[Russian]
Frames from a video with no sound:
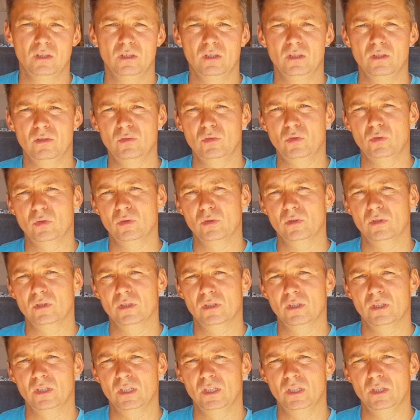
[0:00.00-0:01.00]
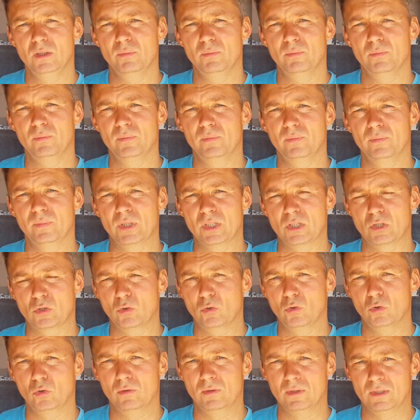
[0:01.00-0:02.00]
И все, и
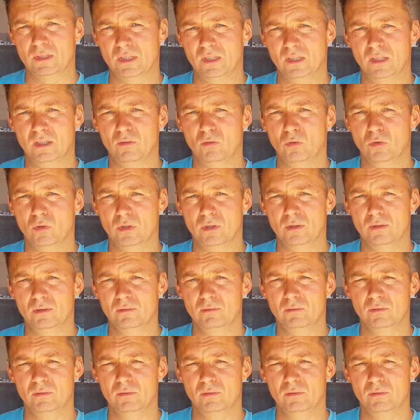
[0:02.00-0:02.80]
пошел у вас договор.